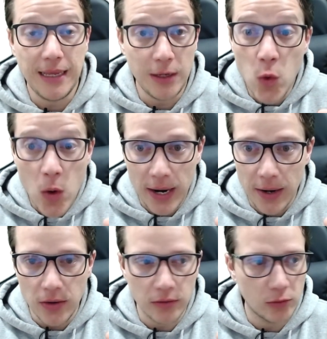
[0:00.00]

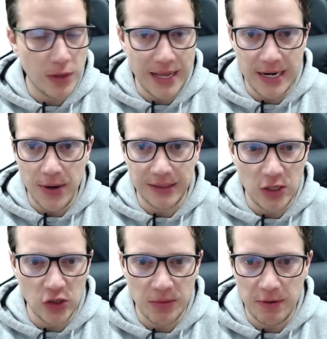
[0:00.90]
luego tú la derivaste y
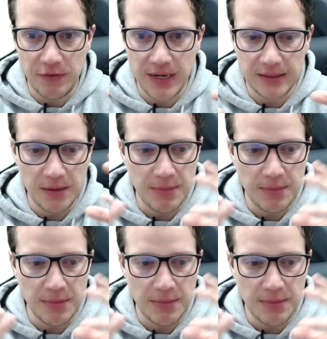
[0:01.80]
lo simplificaste al